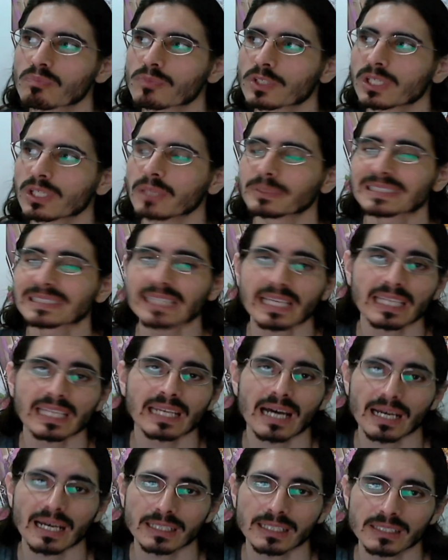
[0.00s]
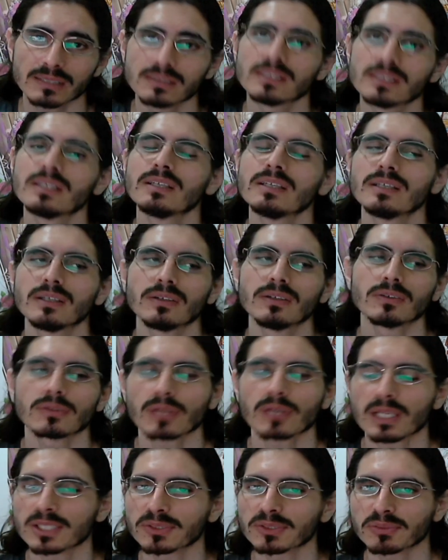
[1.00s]
digamos, estagnada,
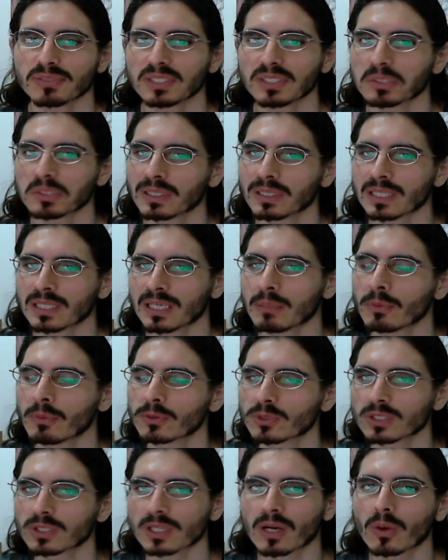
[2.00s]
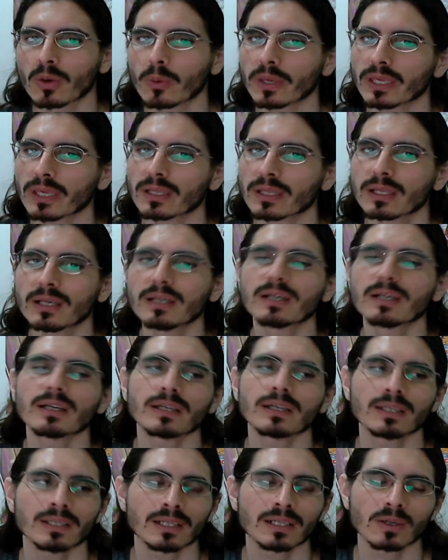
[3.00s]
que eles vivem de maneira muito tranquila
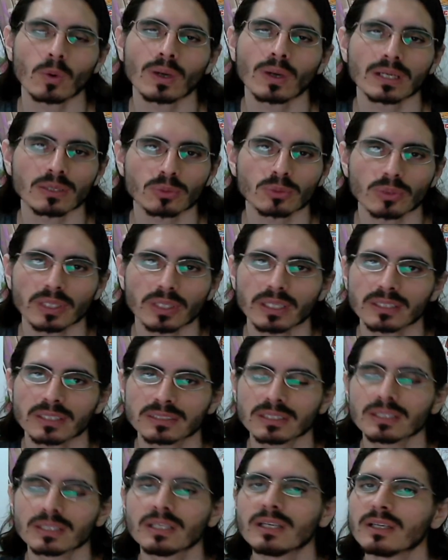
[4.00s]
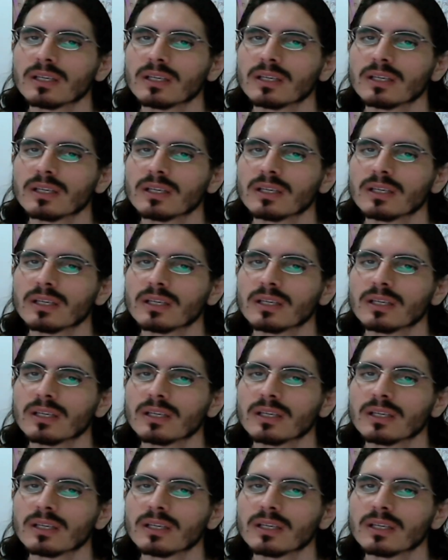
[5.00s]
é, com a natureza.